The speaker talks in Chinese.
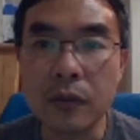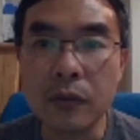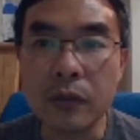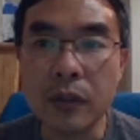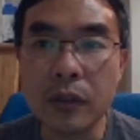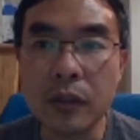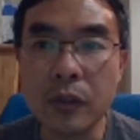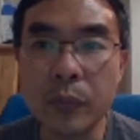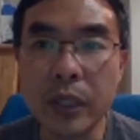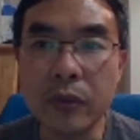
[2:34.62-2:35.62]
我这个
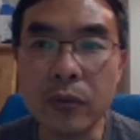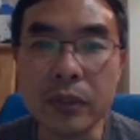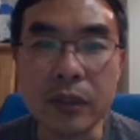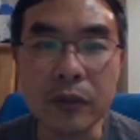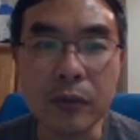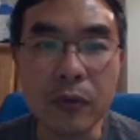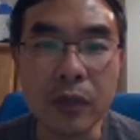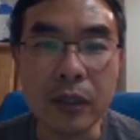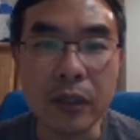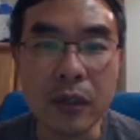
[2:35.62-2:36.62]
没动静是吧？我
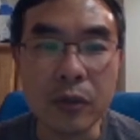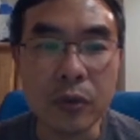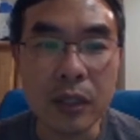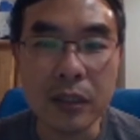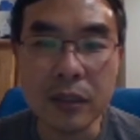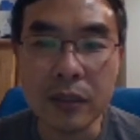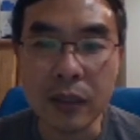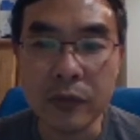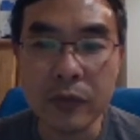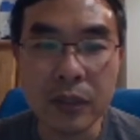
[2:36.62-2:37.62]
可能要刷新一下，
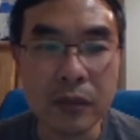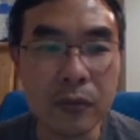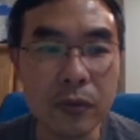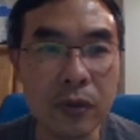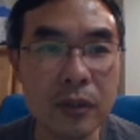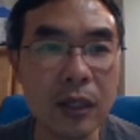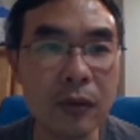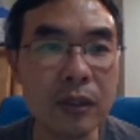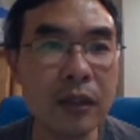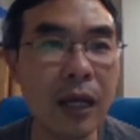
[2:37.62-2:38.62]
因为这是我早
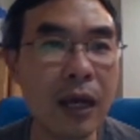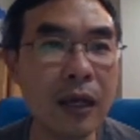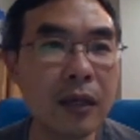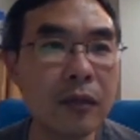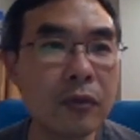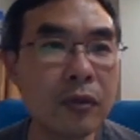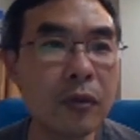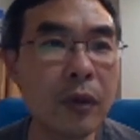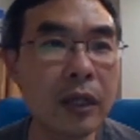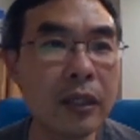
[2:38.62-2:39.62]
上打开的这个
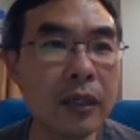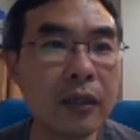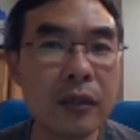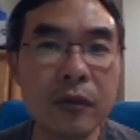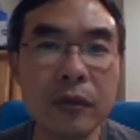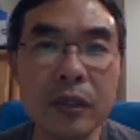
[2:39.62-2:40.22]
网页，我